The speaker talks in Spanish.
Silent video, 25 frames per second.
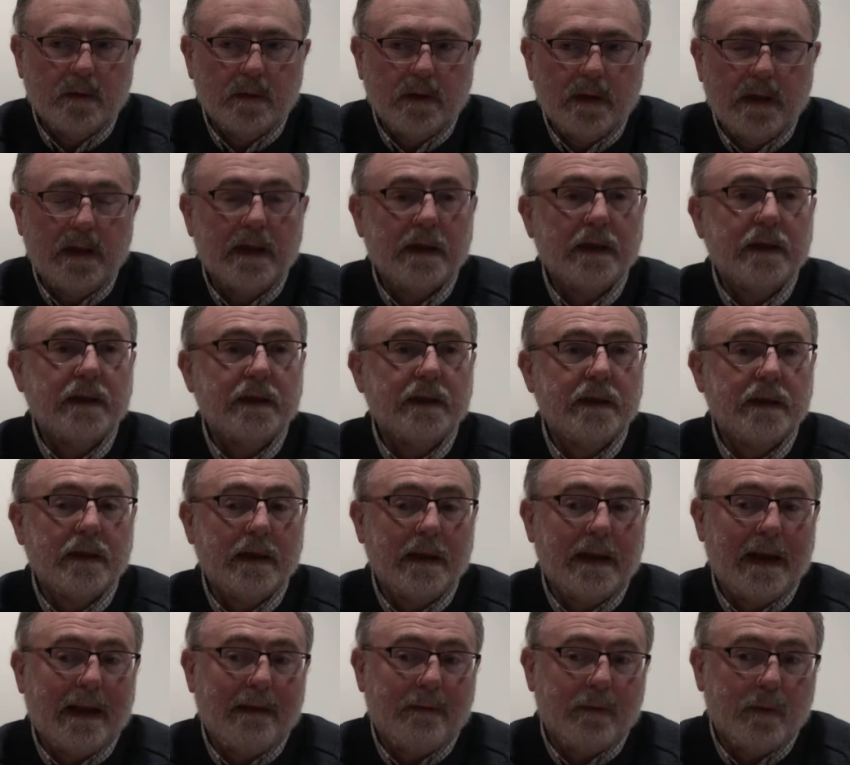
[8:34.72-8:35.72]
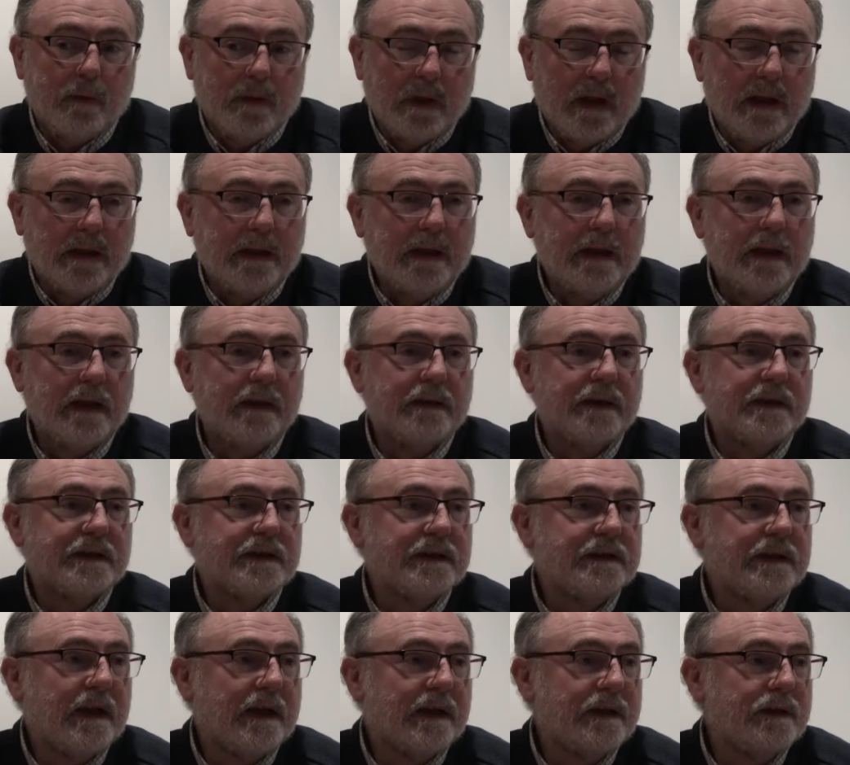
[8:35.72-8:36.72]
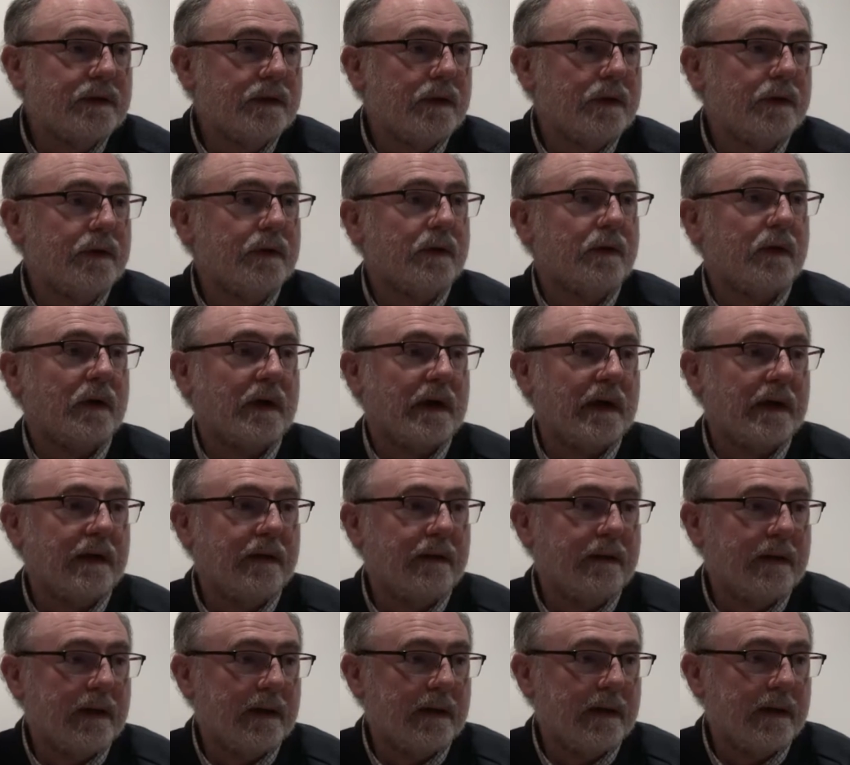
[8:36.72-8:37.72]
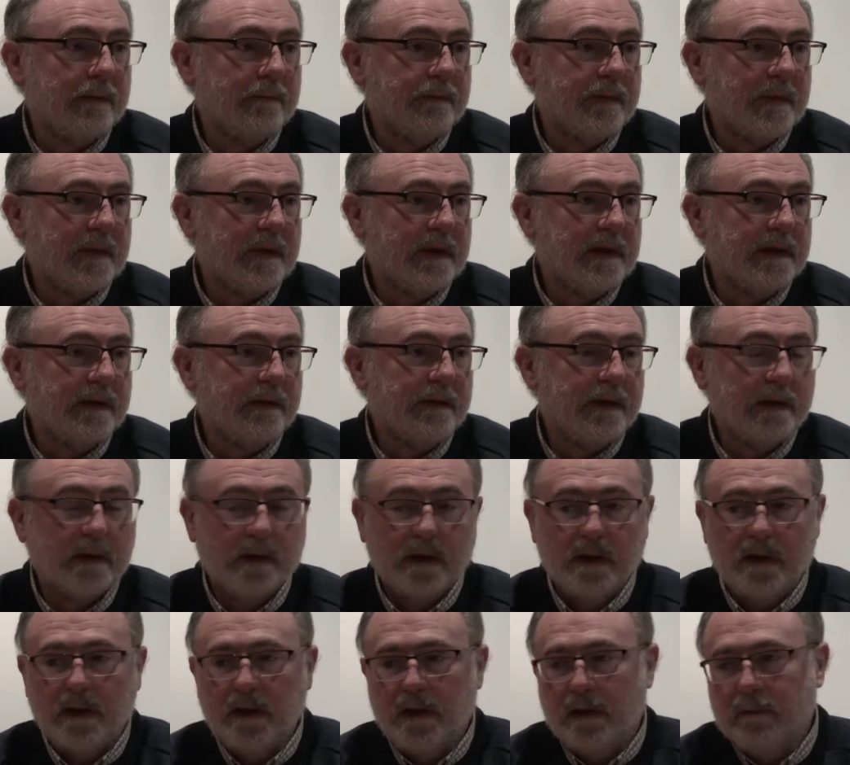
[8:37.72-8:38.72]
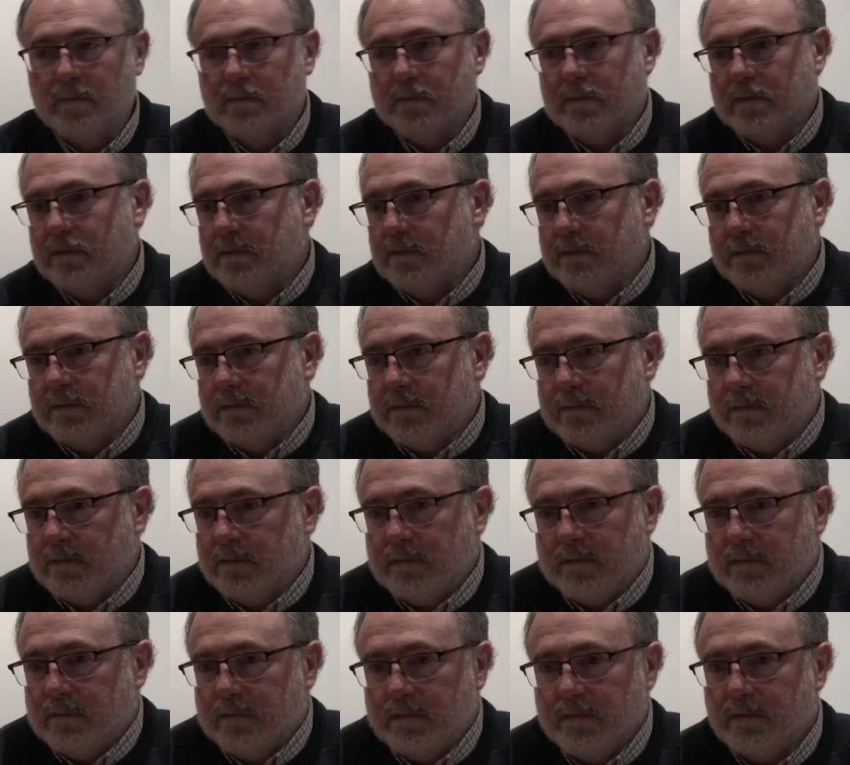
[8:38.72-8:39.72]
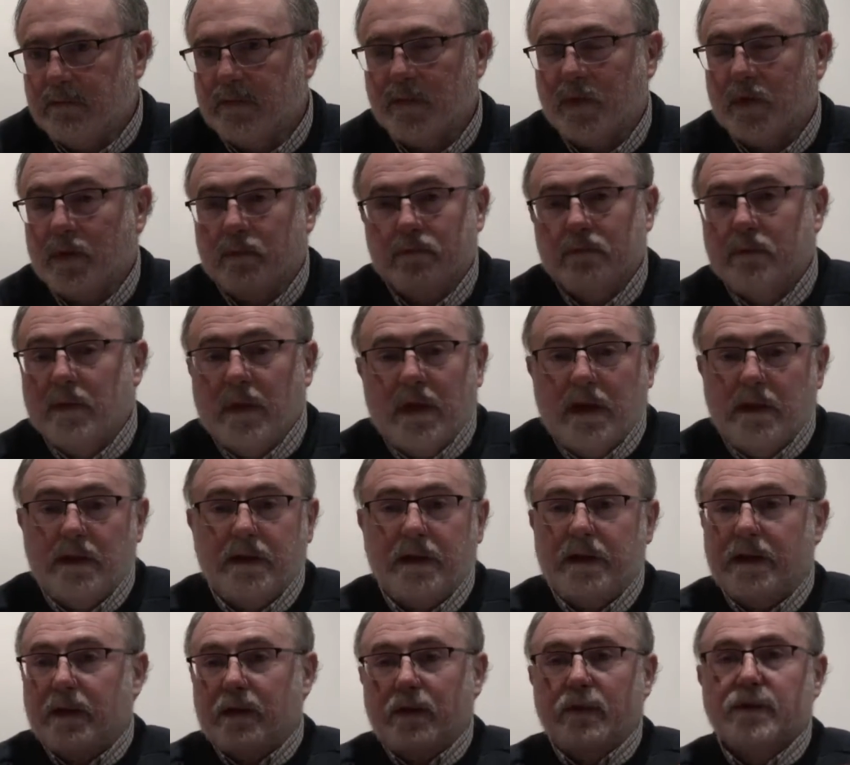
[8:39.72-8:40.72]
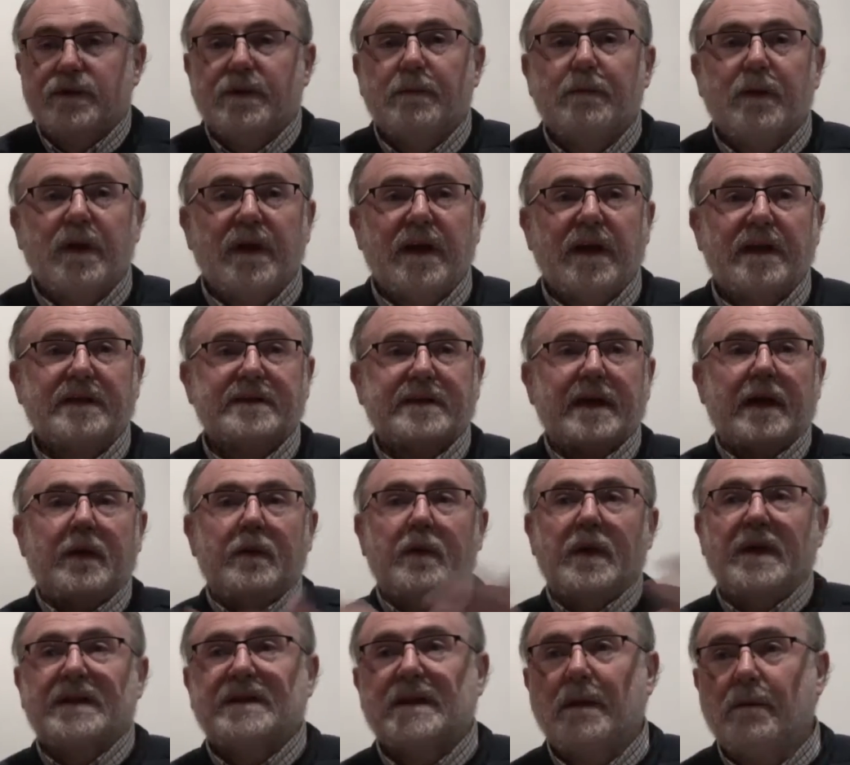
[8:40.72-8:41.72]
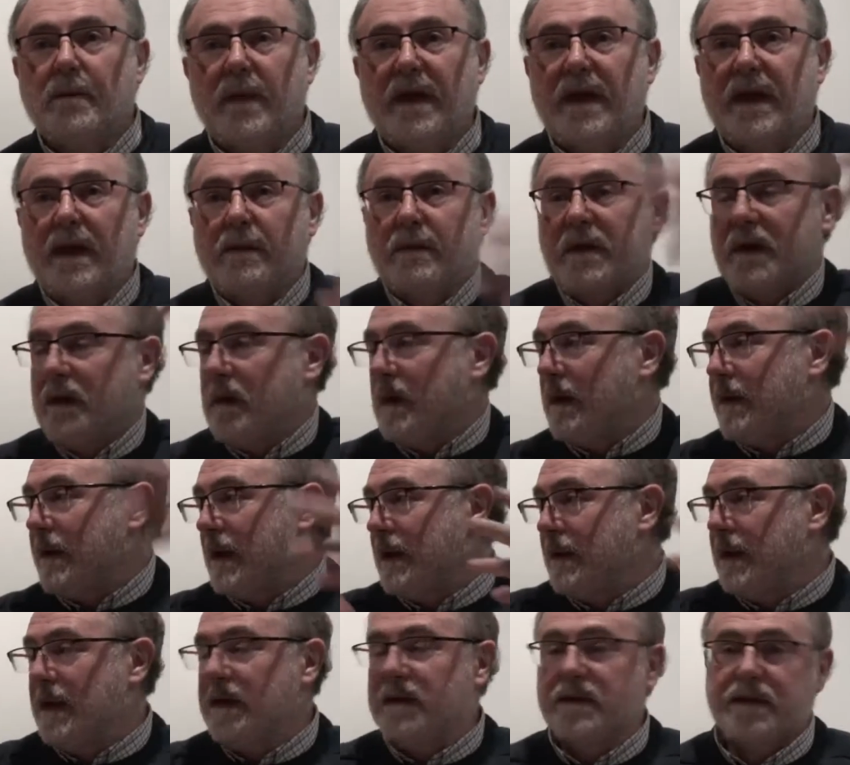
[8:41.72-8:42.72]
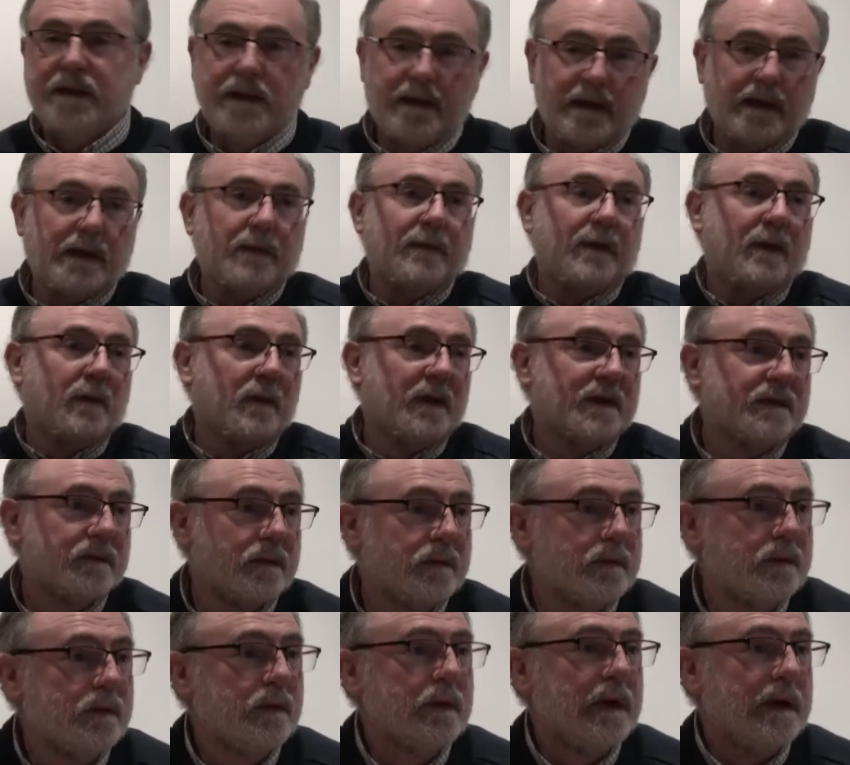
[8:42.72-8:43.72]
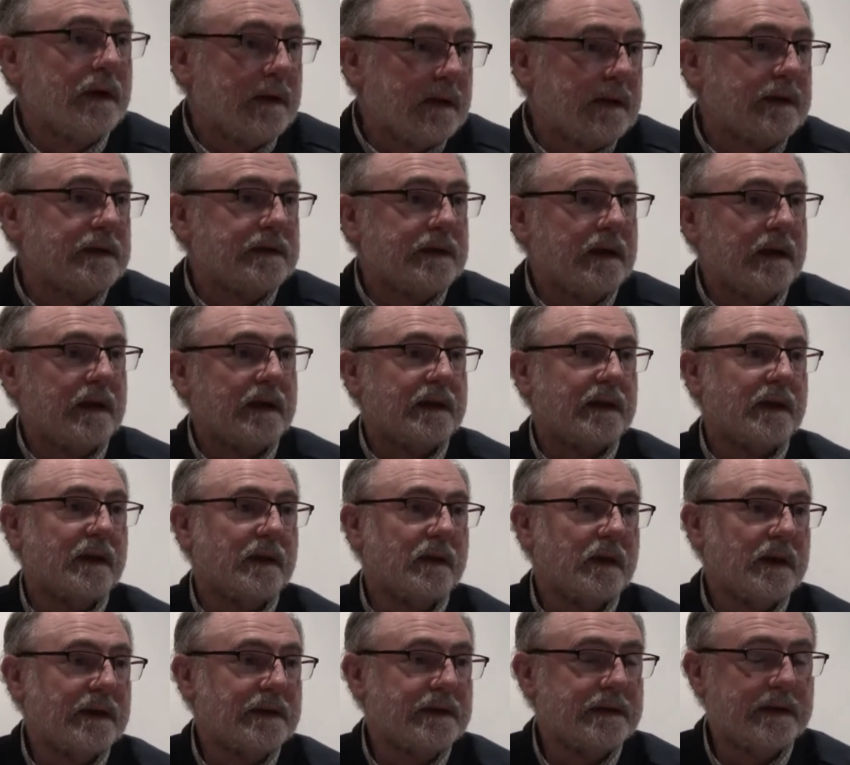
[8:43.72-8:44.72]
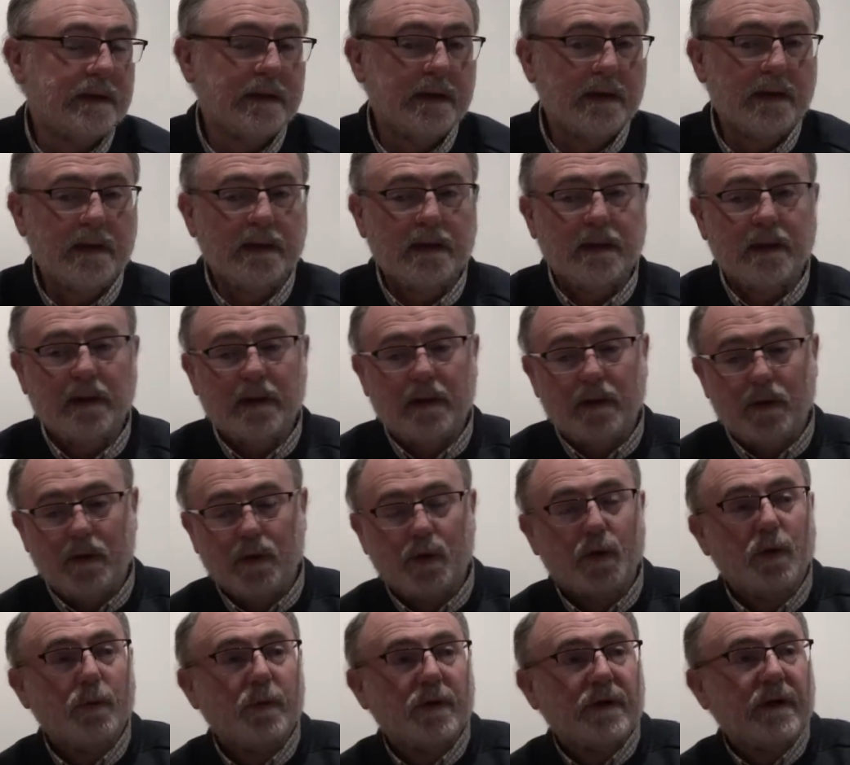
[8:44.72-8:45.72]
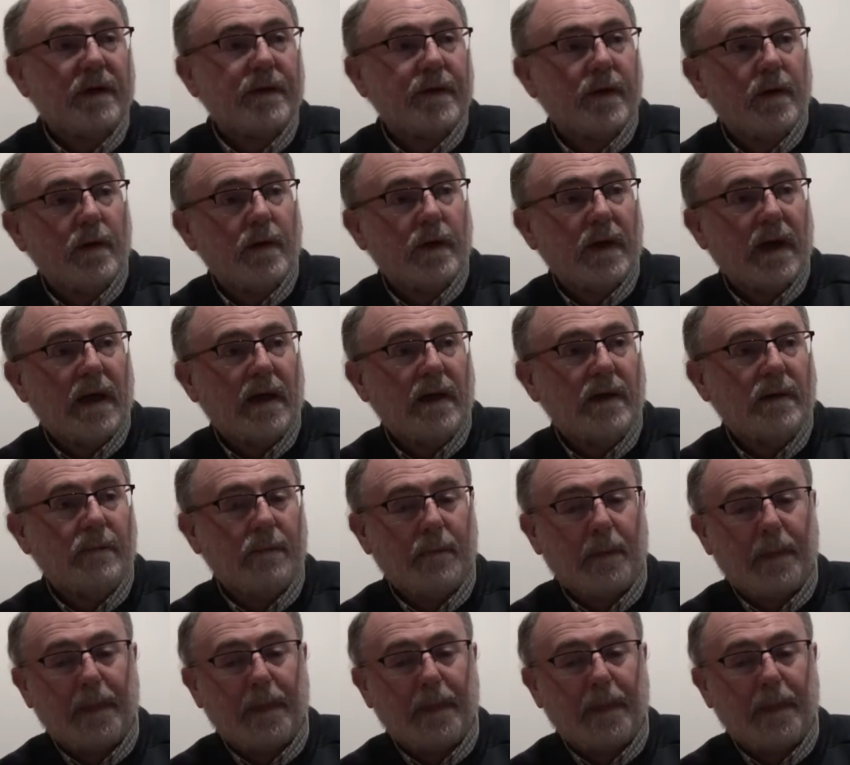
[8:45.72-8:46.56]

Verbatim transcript: la ciudadanía de ese territorio organizada. Es decir, mm, el dinero no se puede gastar en una asamblea a mano alzada, tiene que haber una estructura que sea la que lo gaste. Los grupos de acción local